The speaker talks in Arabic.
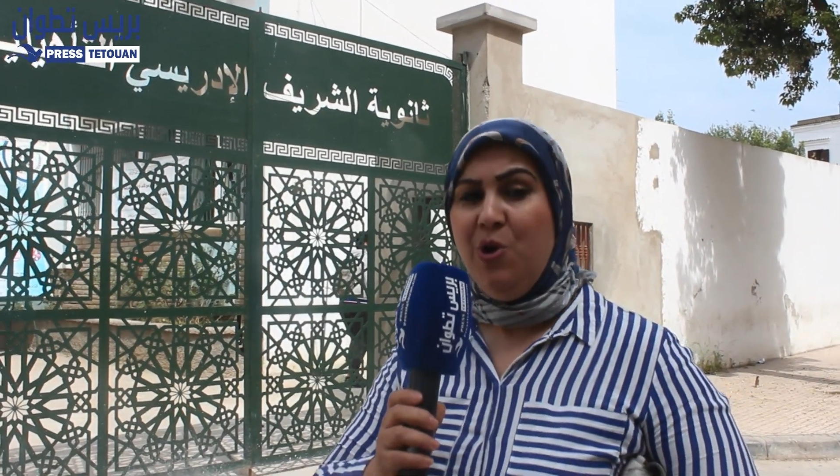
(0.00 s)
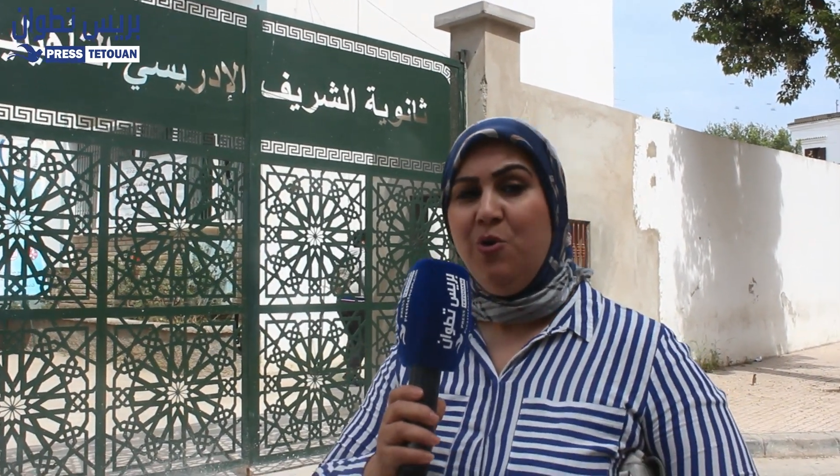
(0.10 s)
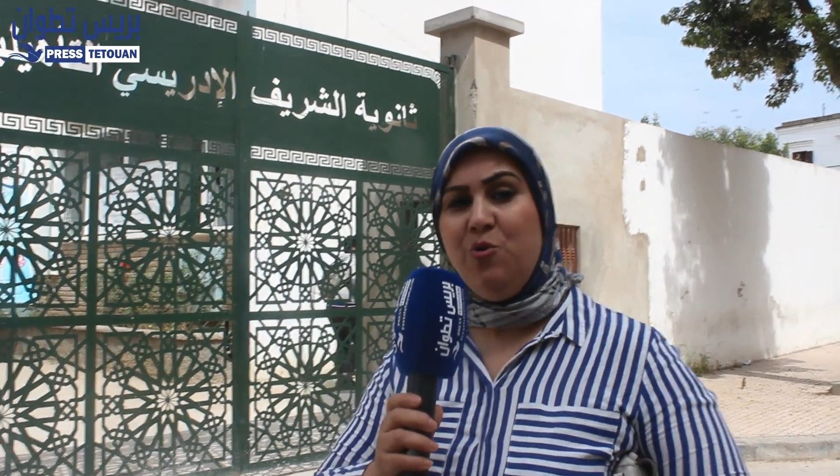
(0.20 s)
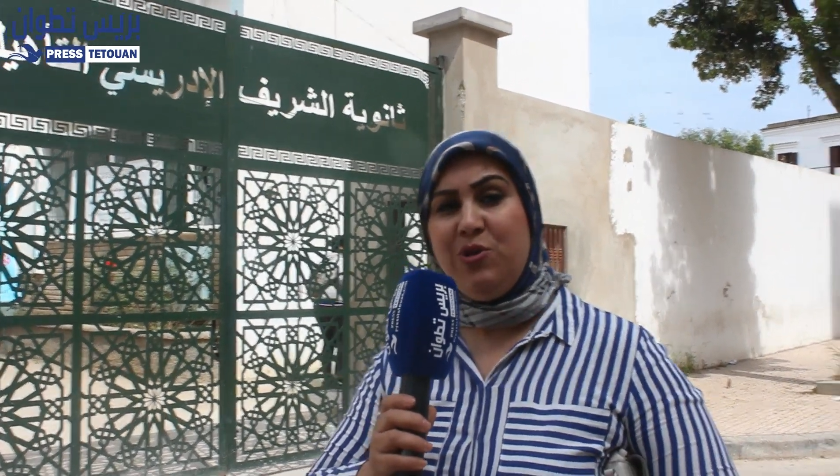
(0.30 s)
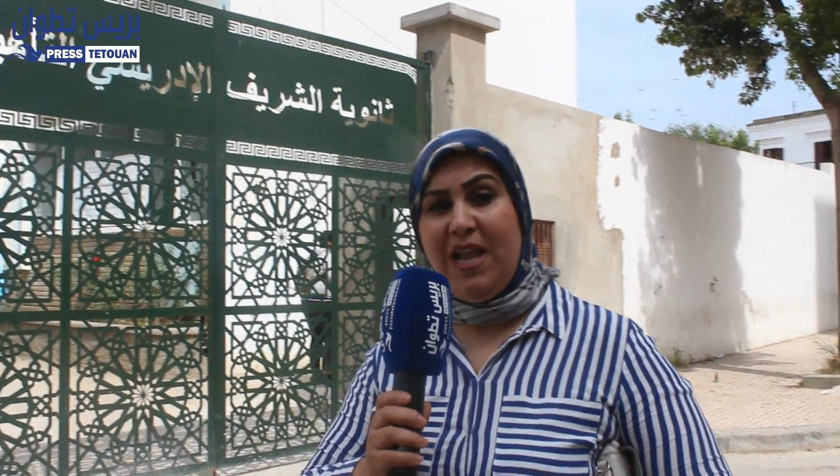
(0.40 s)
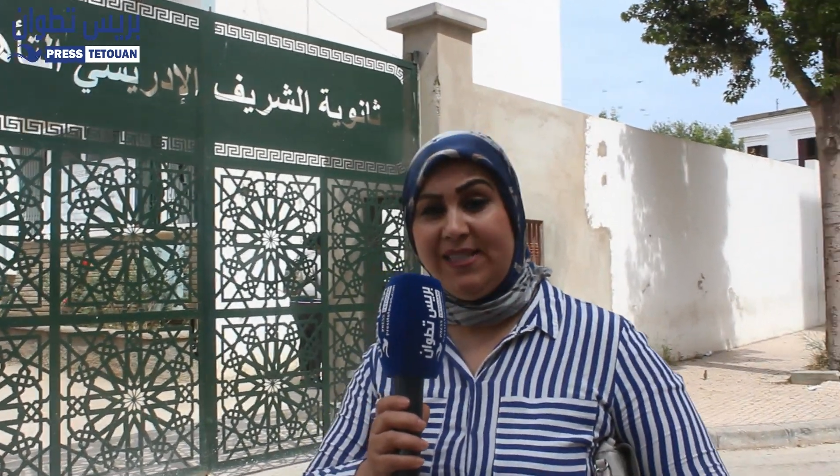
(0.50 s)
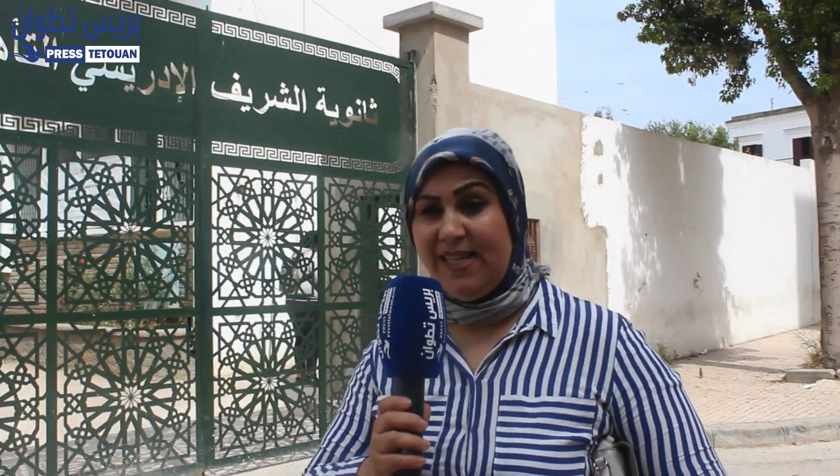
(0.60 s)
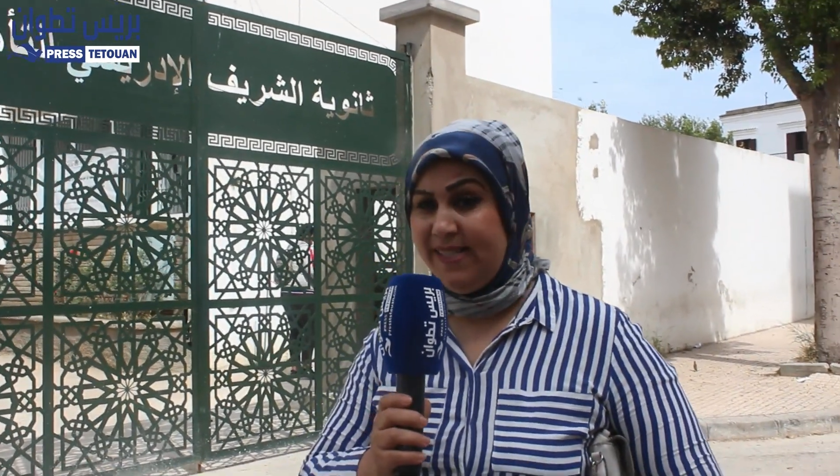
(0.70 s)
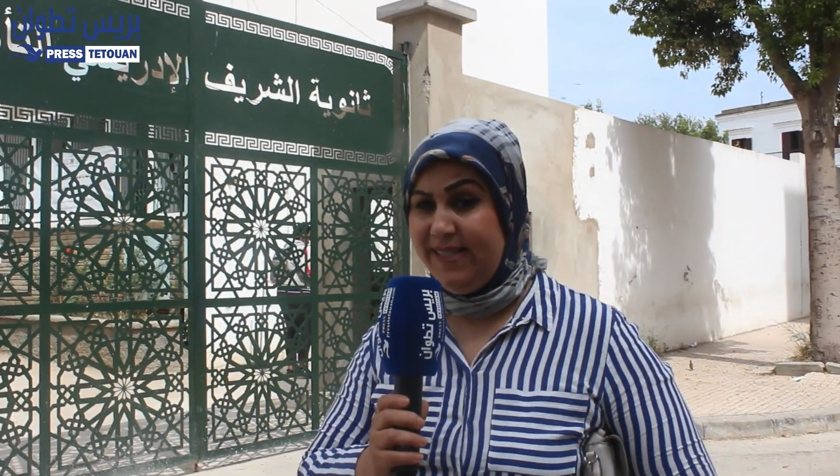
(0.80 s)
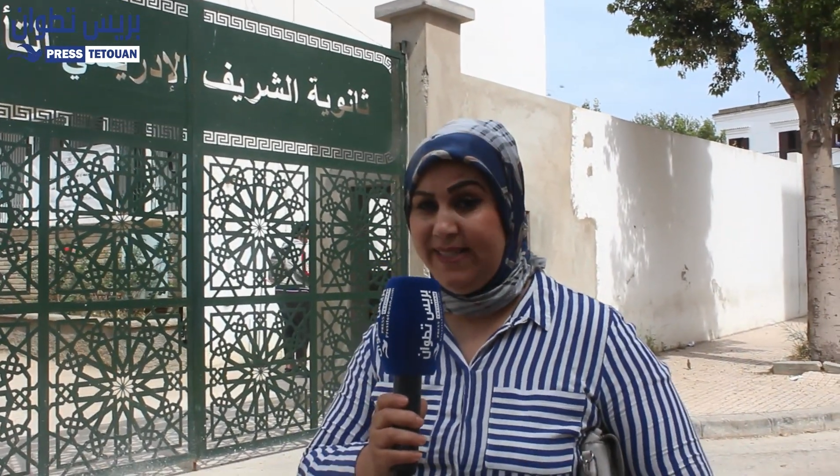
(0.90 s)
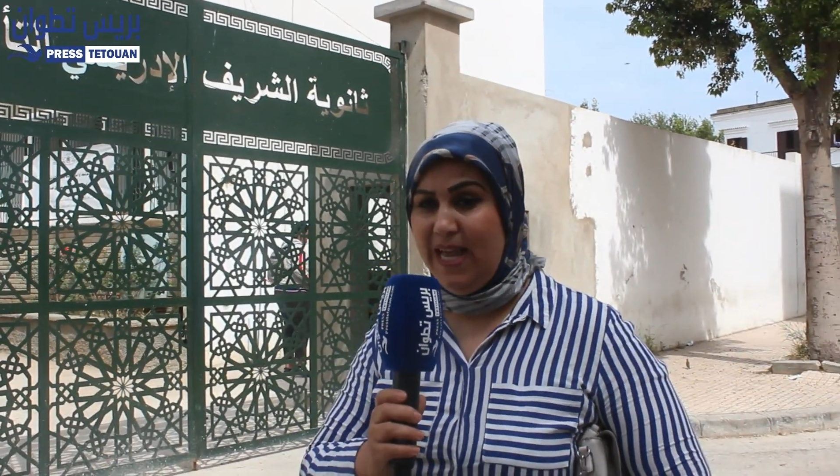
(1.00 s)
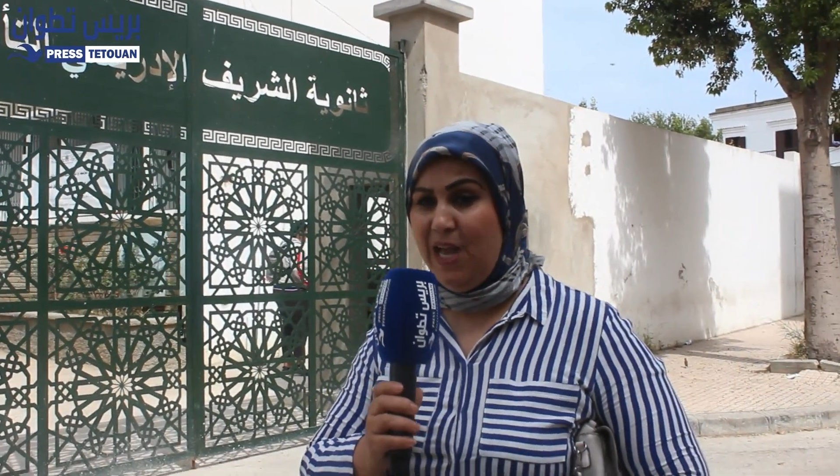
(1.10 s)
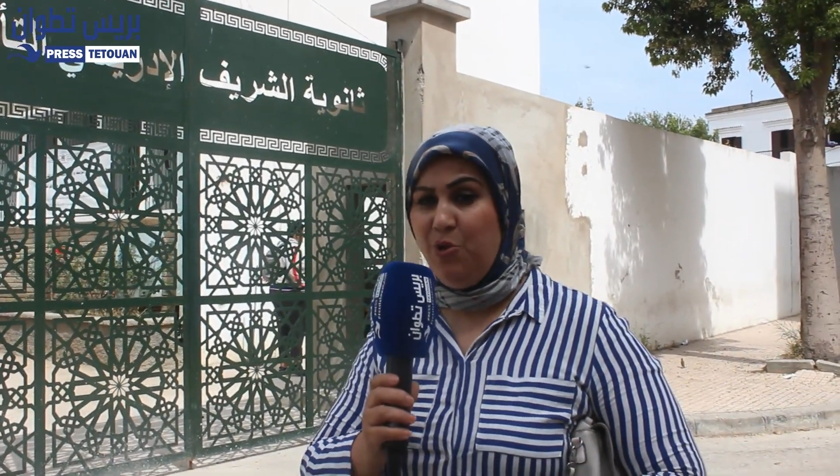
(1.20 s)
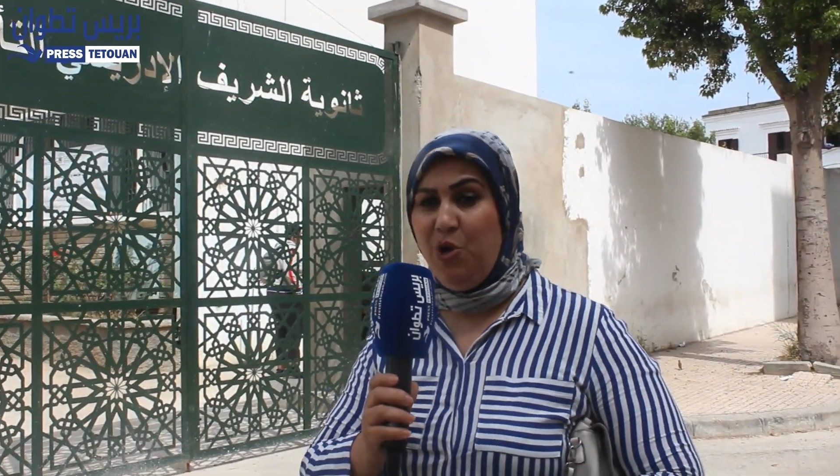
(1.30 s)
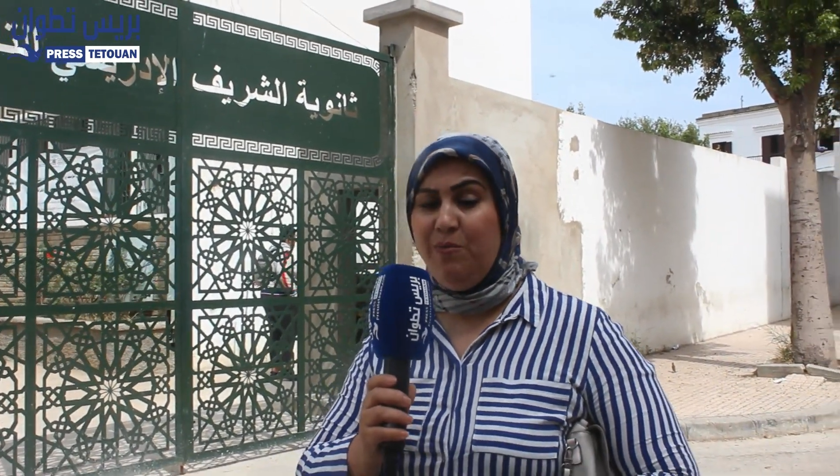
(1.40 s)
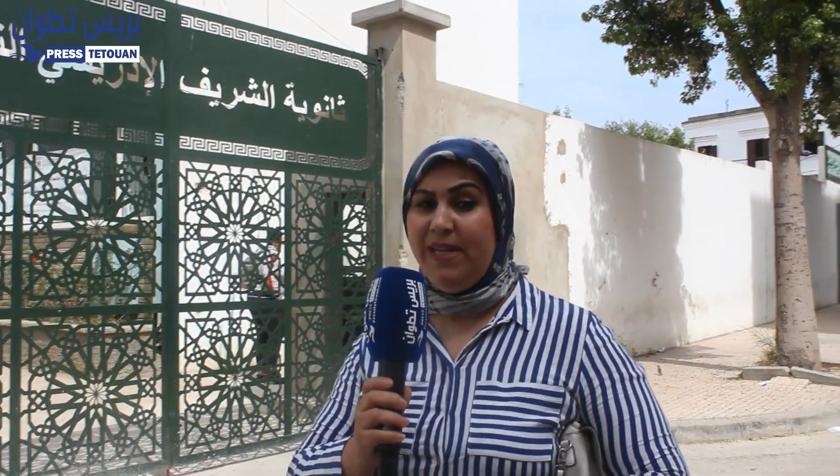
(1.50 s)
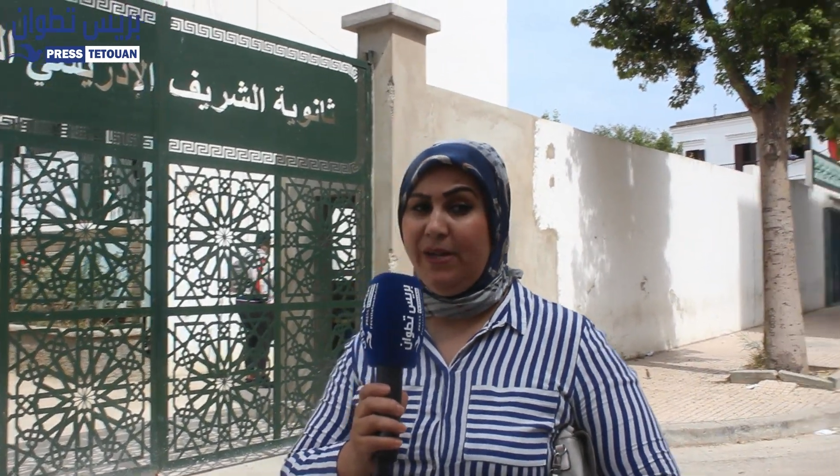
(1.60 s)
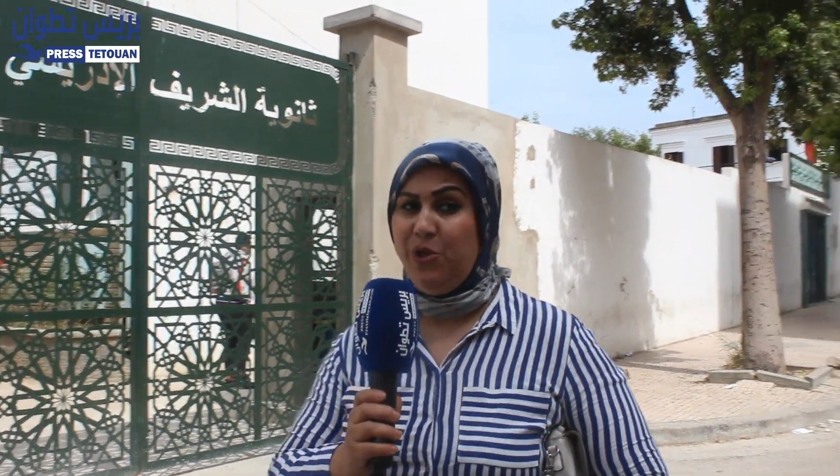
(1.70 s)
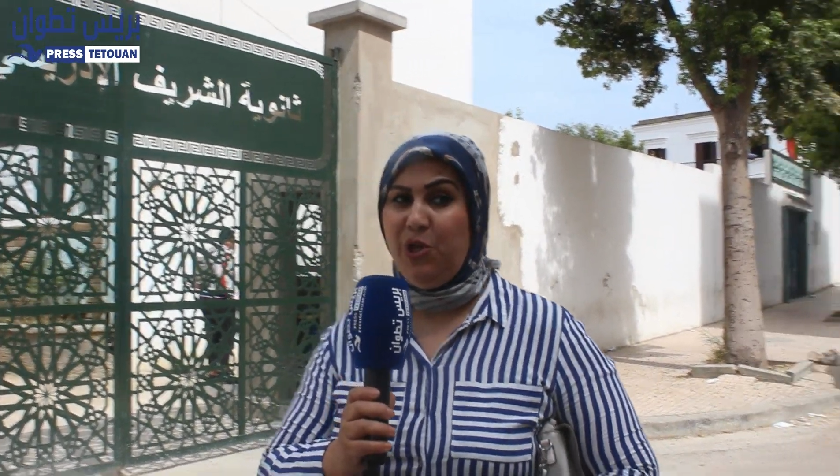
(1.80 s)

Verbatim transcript: الاساسيات ديالهم اللي كانوا